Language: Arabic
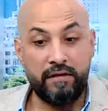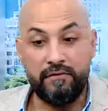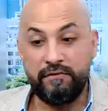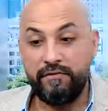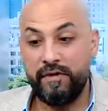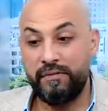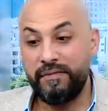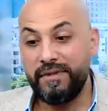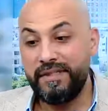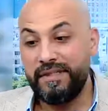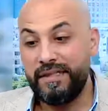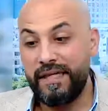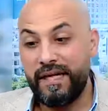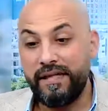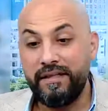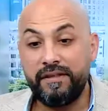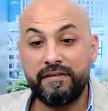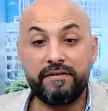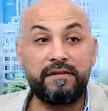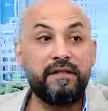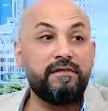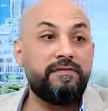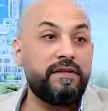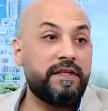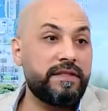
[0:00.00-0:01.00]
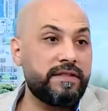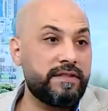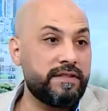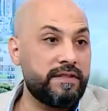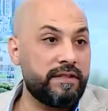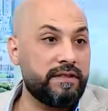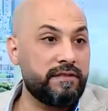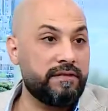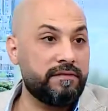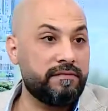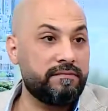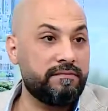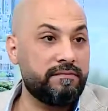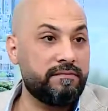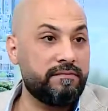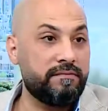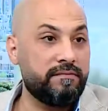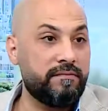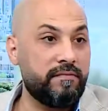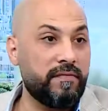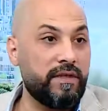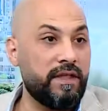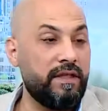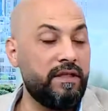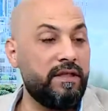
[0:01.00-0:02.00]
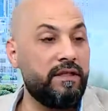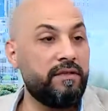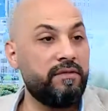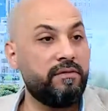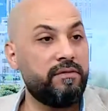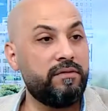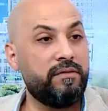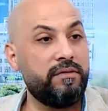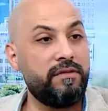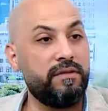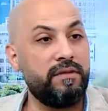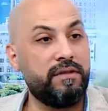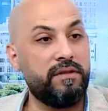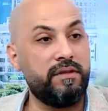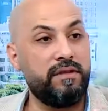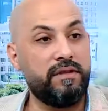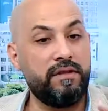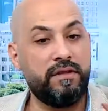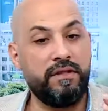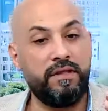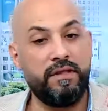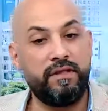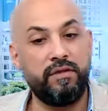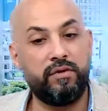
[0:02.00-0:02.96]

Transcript: فبالتالي ارتفع السعر لانه آه،